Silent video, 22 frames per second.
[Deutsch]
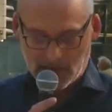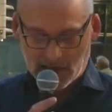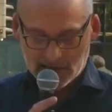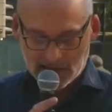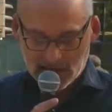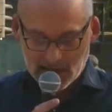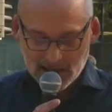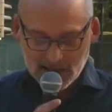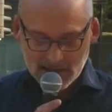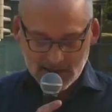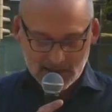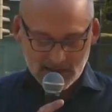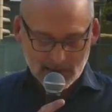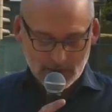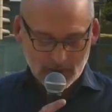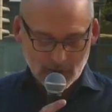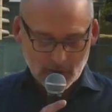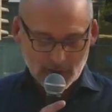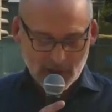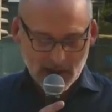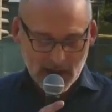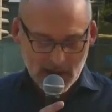Sie ist
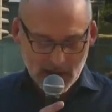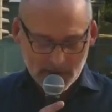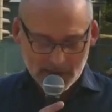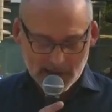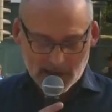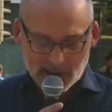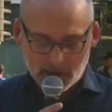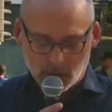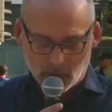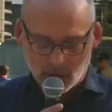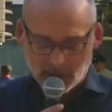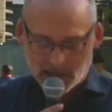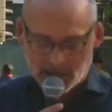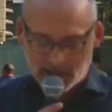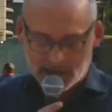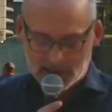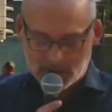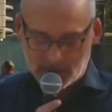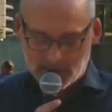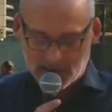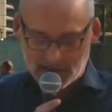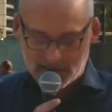und bleibt ein
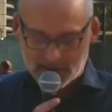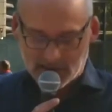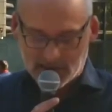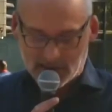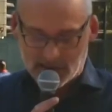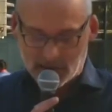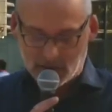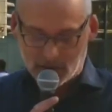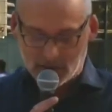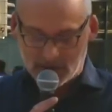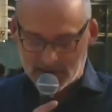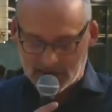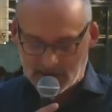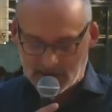unrechtmäßiger und